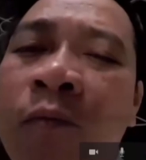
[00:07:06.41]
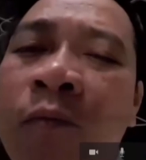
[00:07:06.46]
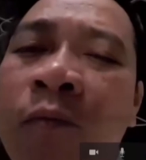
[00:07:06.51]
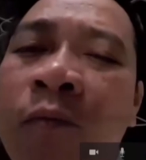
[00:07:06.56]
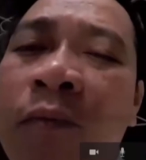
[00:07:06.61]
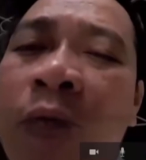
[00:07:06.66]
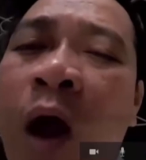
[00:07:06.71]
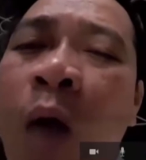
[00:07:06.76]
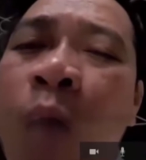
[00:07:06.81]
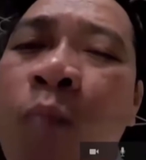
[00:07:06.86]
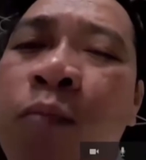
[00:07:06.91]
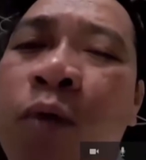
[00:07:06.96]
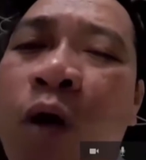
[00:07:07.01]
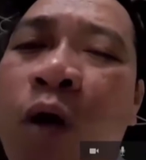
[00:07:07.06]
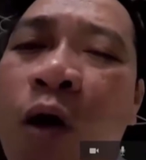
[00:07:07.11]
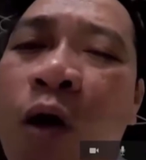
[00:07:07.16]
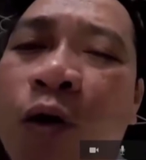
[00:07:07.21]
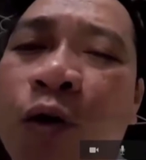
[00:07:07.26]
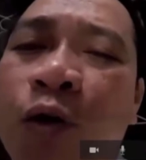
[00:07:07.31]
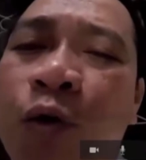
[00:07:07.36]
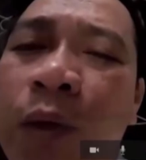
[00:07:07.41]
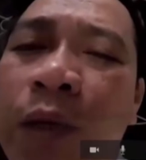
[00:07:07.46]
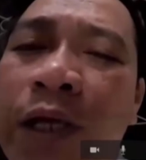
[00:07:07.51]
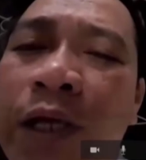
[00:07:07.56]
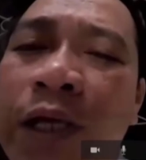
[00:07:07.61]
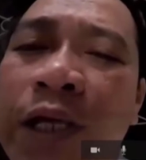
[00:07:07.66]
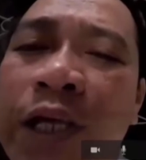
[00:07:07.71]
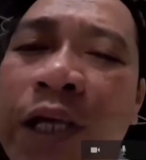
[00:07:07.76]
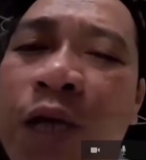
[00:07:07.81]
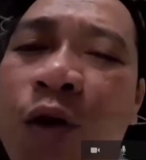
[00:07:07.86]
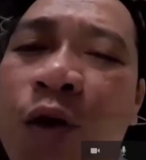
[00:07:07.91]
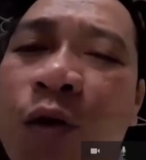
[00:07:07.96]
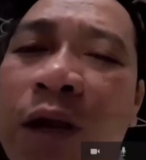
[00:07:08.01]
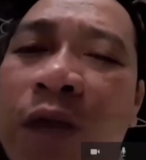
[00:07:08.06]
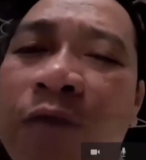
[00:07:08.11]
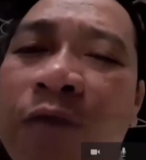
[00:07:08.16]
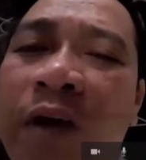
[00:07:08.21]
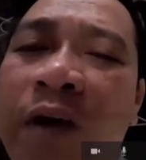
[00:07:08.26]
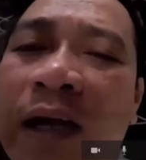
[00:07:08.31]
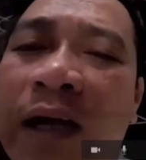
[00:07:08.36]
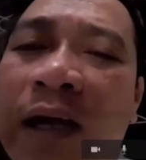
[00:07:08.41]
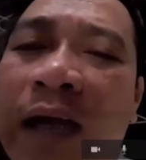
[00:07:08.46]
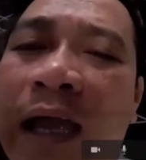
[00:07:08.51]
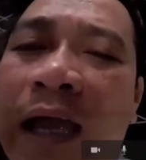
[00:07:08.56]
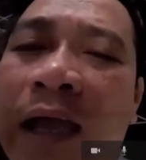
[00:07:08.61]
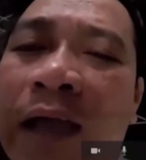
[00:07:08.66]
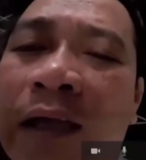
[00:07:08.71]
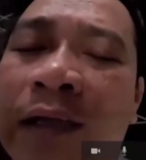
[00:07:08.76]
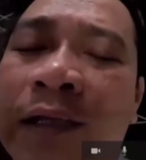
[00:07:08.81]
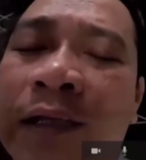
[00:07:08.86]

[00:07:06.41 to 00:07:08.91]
không còn chú ý nhiều đến vấn đề